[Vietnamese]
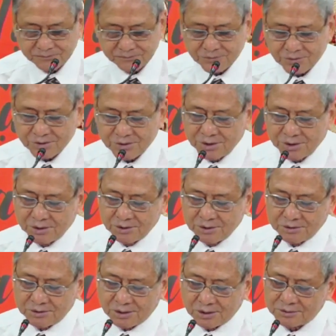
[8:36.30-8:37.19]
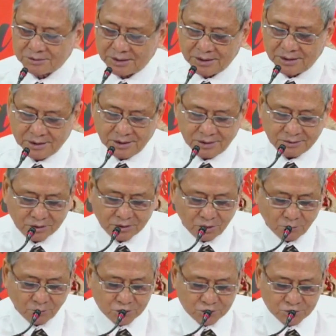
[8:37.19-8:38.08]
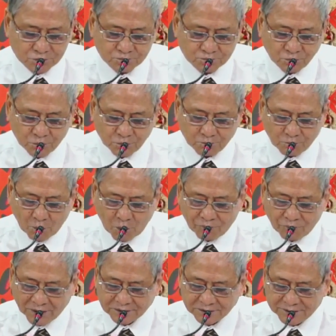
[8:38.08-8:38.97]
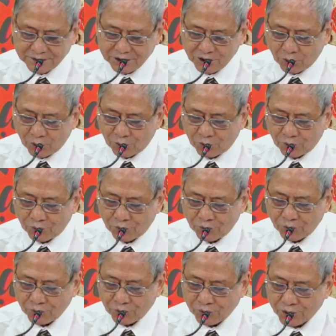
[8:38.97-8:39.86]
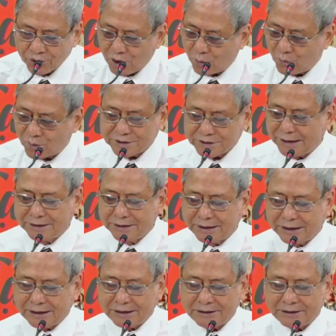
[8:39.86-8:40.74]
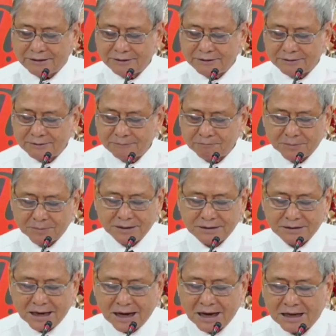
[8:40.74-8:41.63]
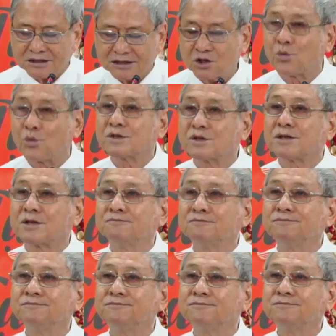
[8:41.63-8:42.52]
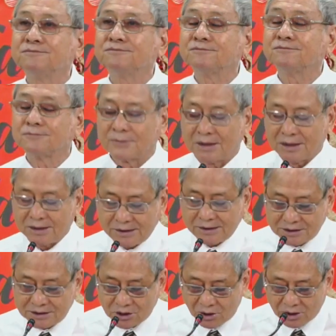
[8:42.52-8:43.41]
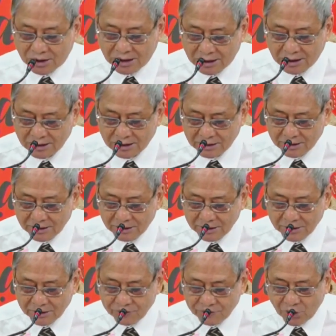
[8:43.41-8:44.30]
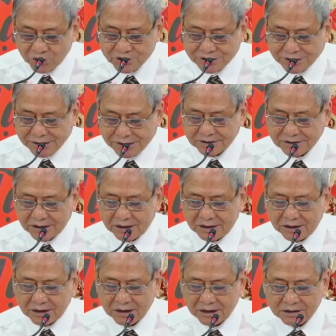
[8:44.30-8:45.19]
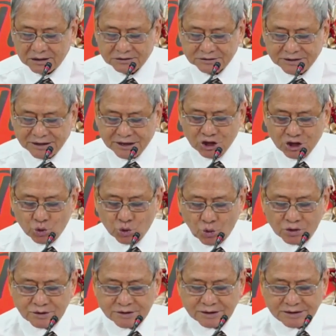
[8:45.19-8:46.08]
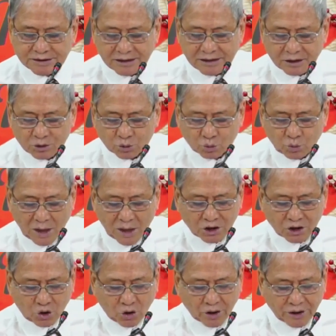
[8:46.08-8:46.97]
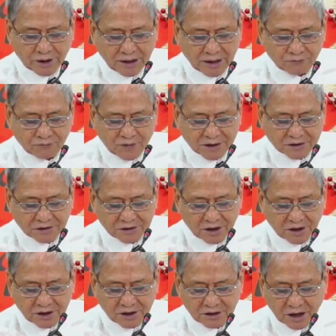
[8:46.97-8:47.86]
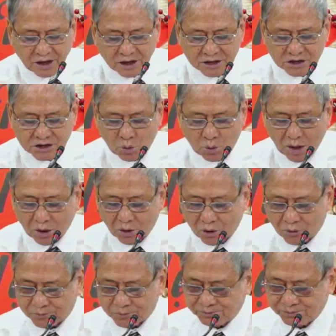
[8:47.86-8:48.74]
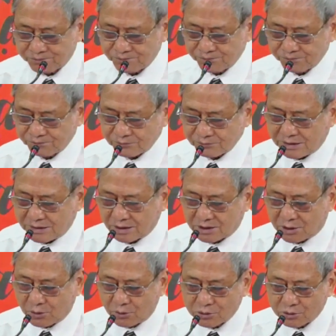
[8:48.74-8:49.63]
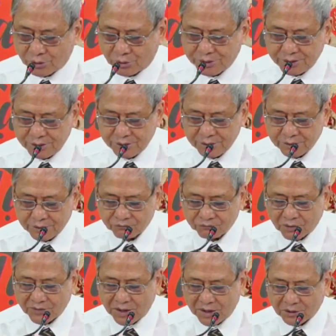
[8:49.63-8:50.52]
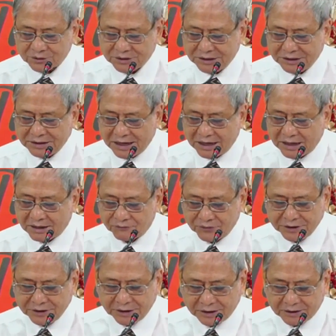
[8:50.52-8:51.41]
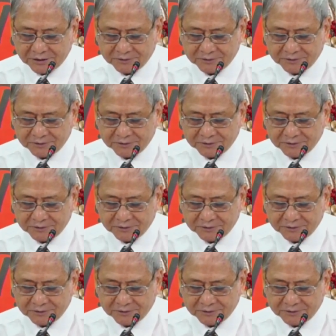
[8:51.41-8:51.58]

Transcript: nhưng thực tế thì có một một bộ phận tín đồ không có sự yên nghỉ bình an trong cuộc sống lý do là vì họ chỉ nghĩ rằng là tin chúa chỉ để thoát khỏi hình phạt đời đời trong hỏa ngục để được cứu rỗi và vào thiên đàng vinh hiển